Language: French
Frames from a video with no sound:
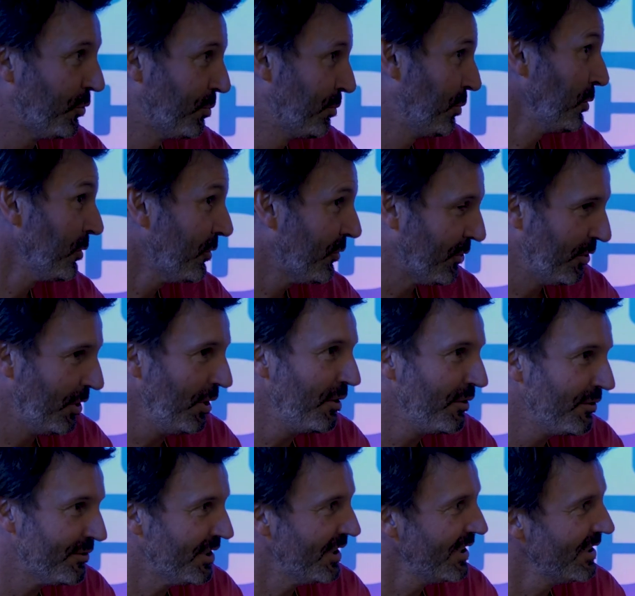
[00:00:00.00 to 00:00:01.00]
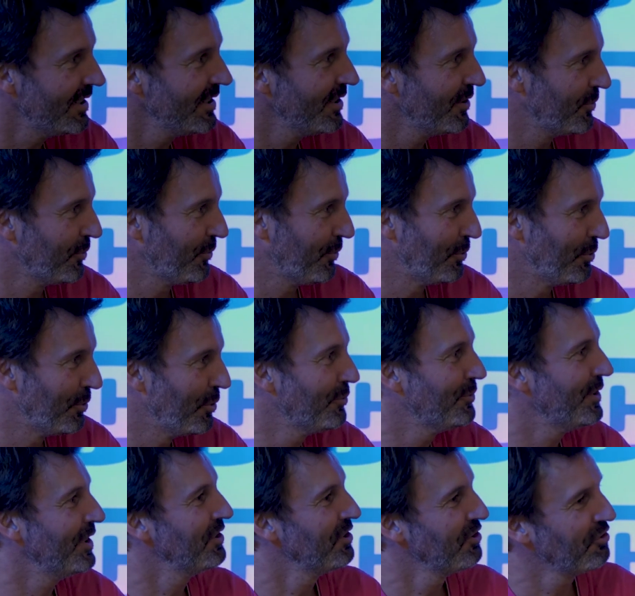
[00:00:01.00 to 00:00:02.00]
sponsors en vrai. Hein. ils nous ont
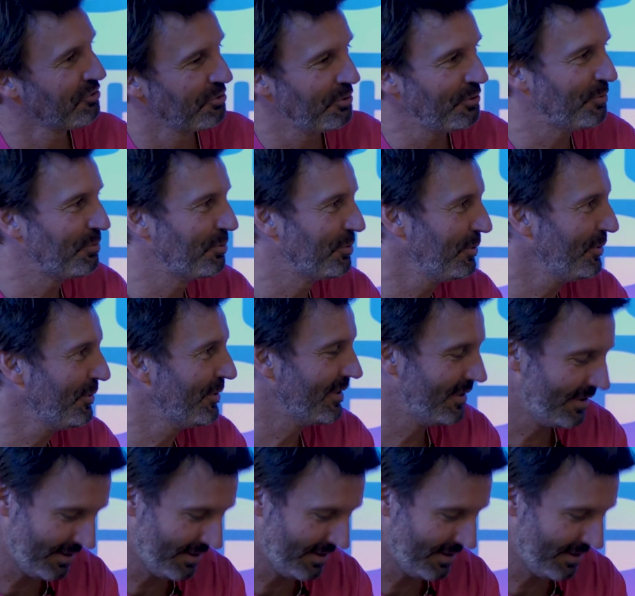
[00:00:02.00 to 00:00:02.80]
offert des choses en plus.